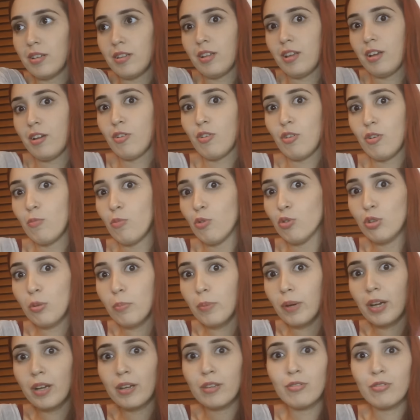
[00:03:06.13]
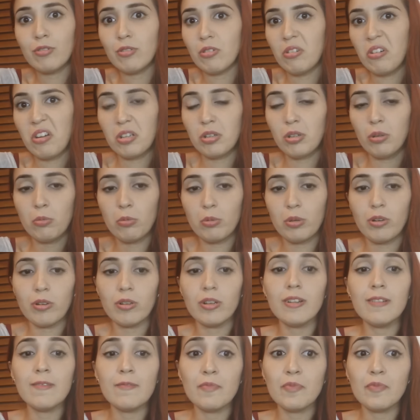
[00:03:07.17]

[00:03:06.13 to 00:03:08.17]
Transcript: que tengo el busto pequeño y todo esto, pero